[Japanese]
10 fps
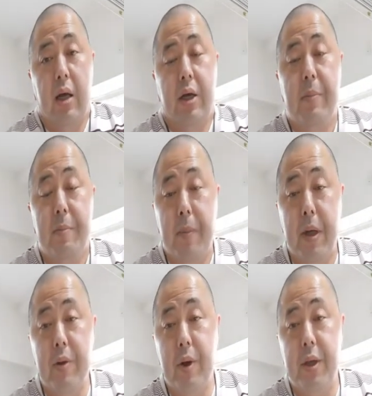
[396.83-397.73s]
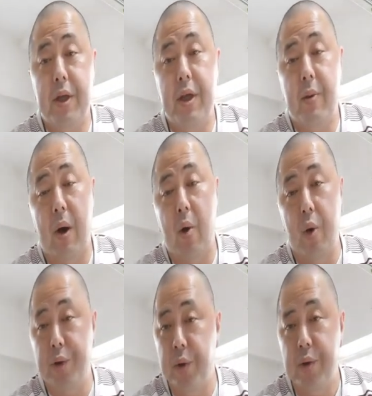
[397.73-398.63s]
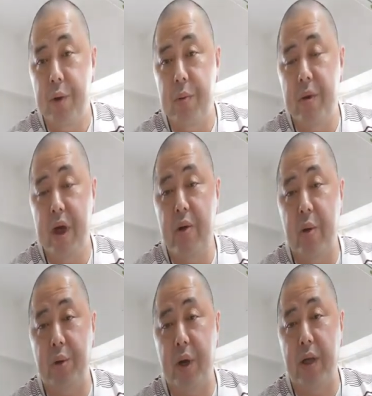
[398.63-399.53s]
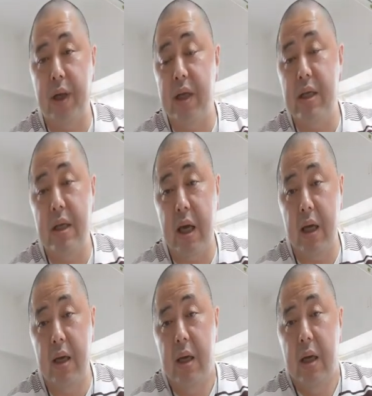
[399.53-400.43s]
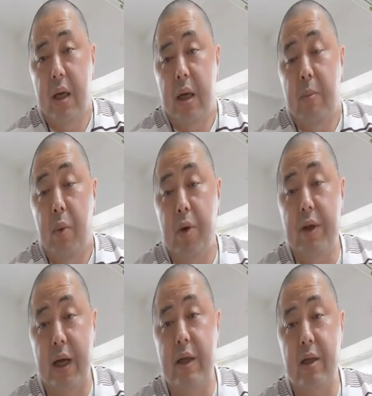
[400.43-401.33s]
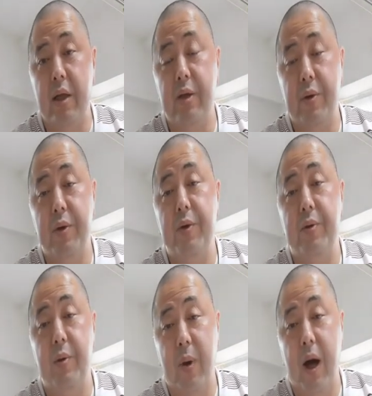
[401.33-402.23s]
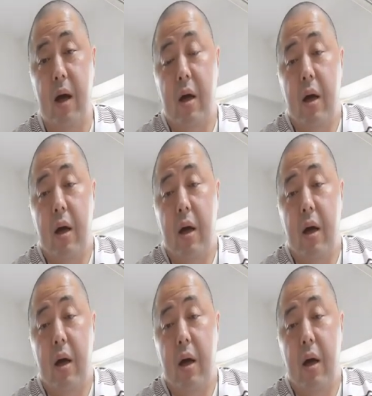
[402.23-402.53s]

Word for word: 一般の方ではほとんど見えることができない問題点というのは、